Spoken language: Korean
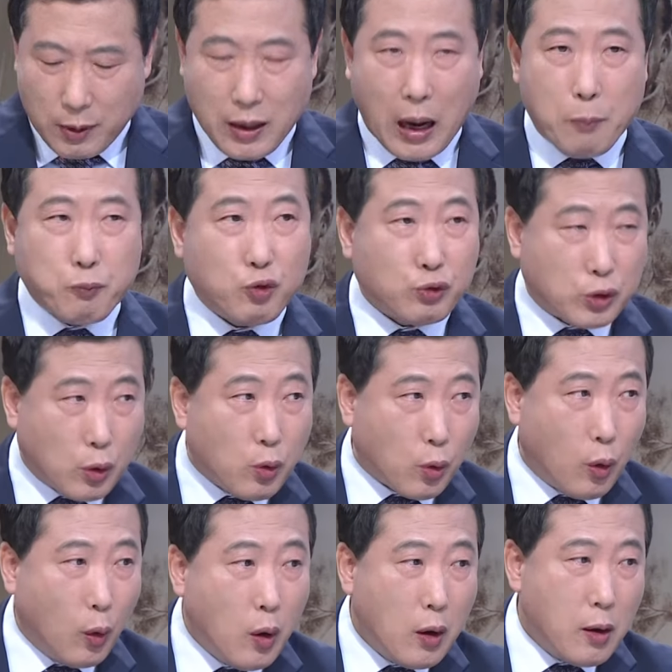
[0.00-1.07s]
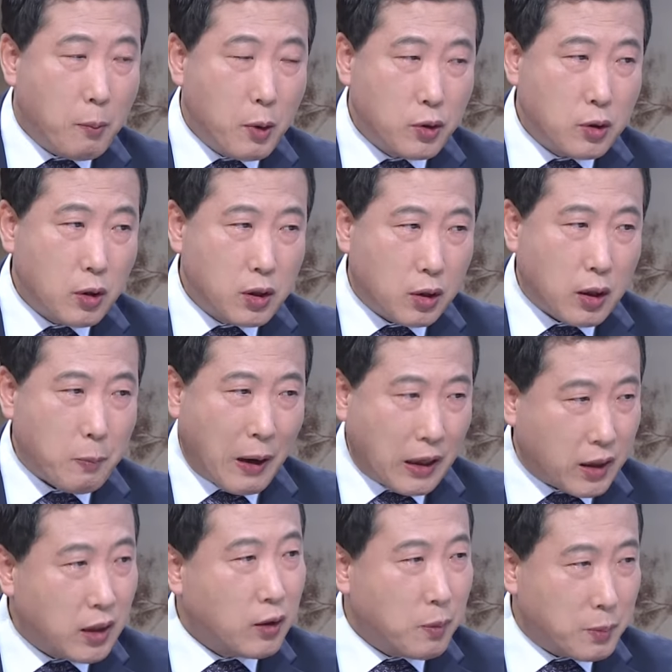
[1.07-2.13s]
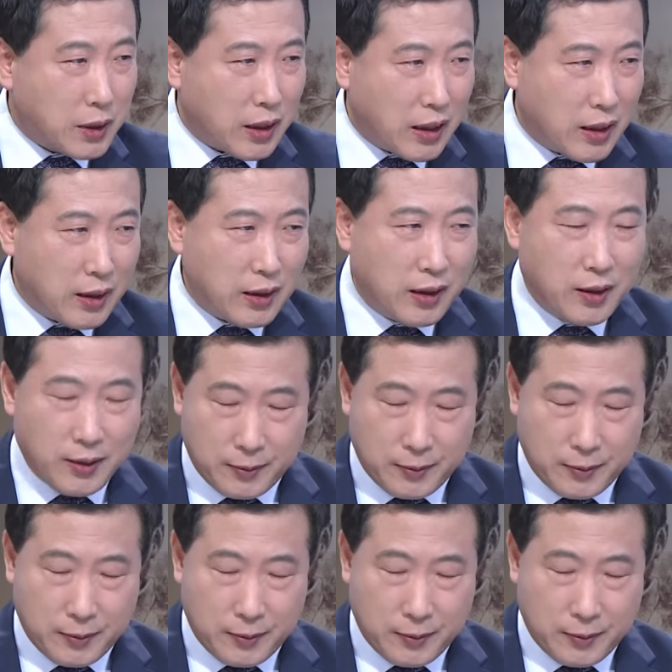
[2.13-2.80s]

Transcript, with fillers: 압축적으로 먼저 이렇게 밝힌 겁니다. 네.